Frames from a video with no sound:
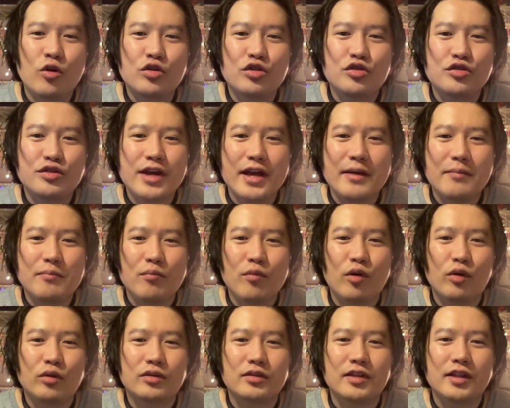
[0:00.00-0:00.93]
億円
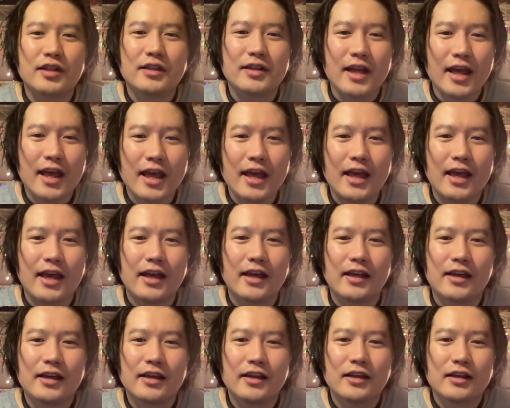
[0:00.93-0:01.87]
持って
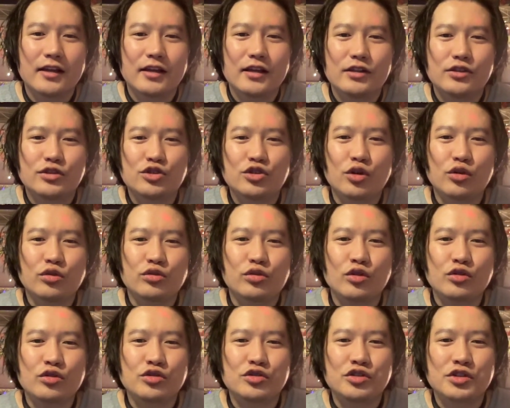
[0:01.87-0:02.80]
て、ちょっ
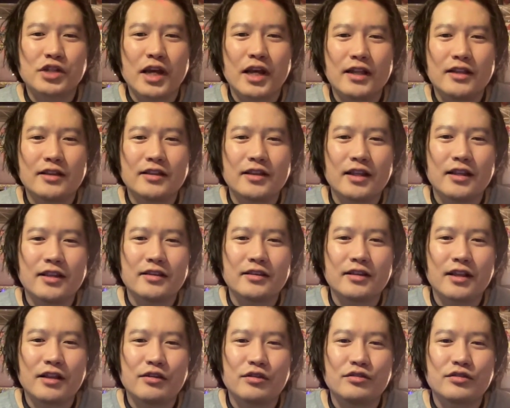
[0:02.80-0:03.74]
とずつ減っていっ
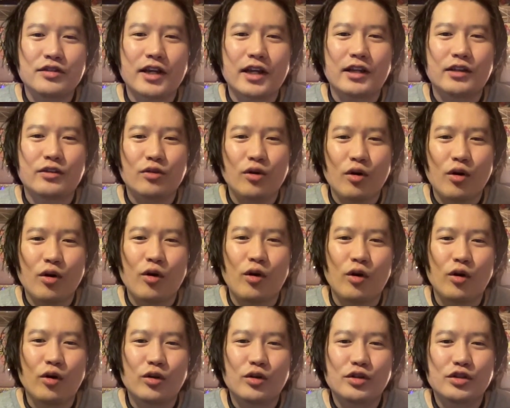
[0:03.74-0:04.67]
てるんだけ
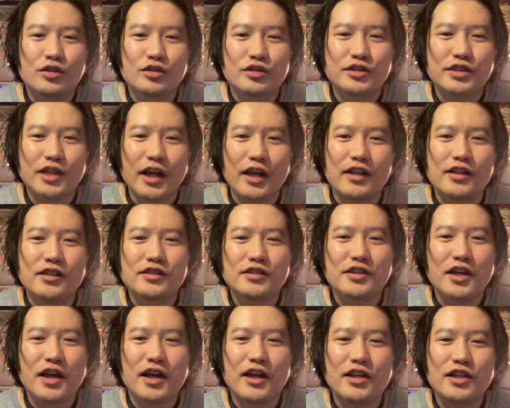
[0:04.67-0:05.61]
ど、全
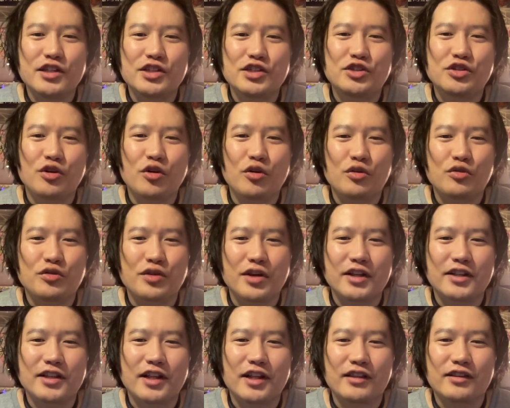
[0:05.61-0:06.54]
然1億
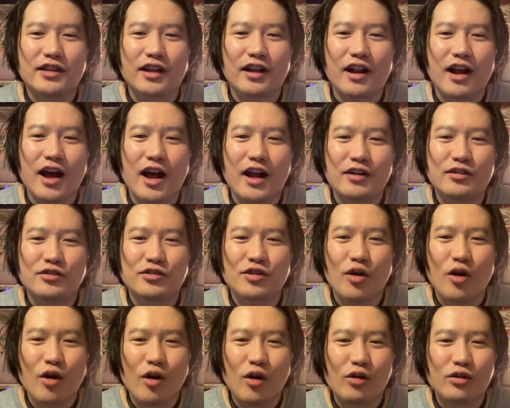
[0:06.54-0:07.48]
円だったらある
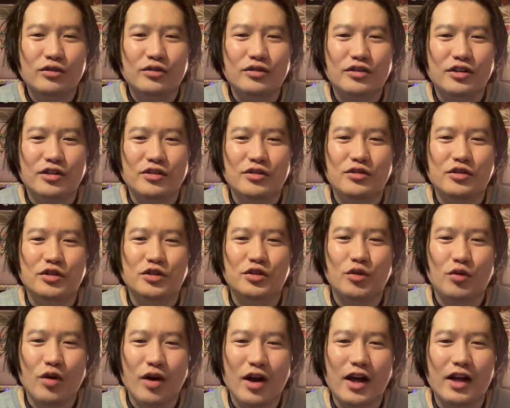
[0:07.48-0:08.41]
よっていう
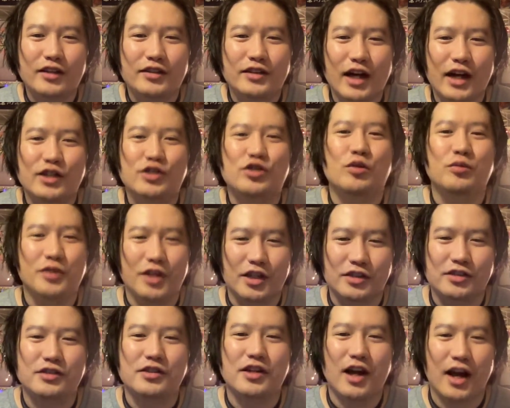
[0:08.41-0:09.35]
人は大丈夫
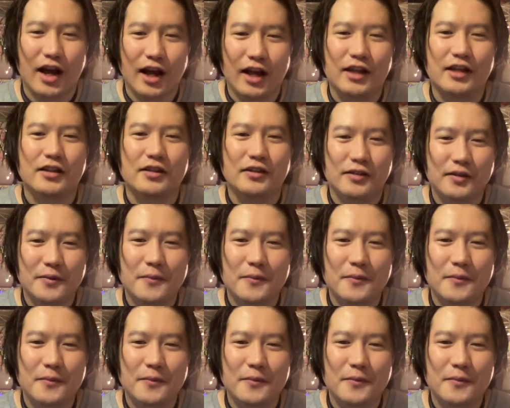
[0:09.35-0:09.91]
です。はい。